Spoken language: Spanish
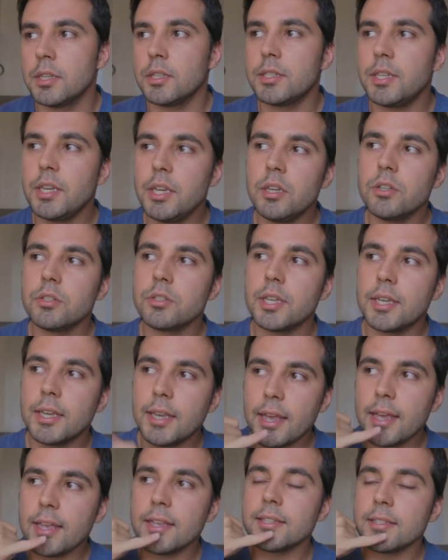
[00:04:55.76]
Sí, no sé
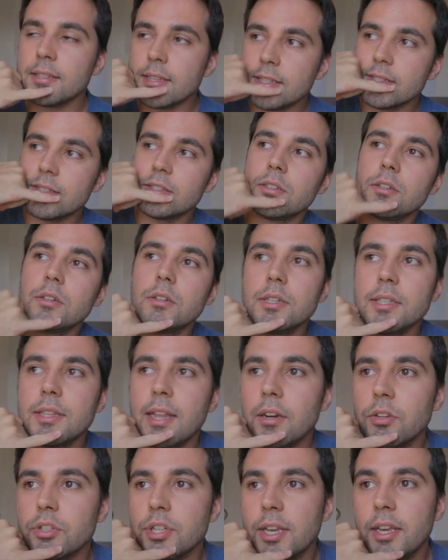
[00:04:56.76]
qué es, es Sony,
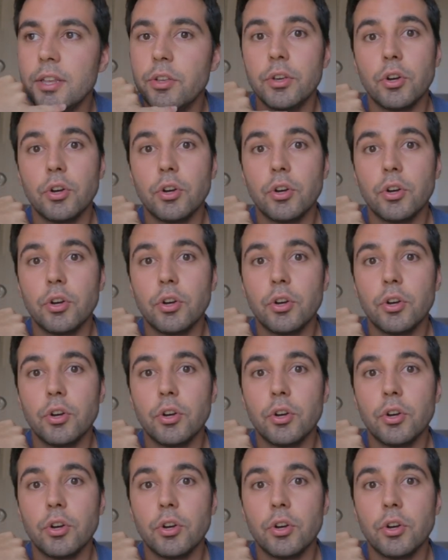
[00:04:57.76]
tal, no sé qué.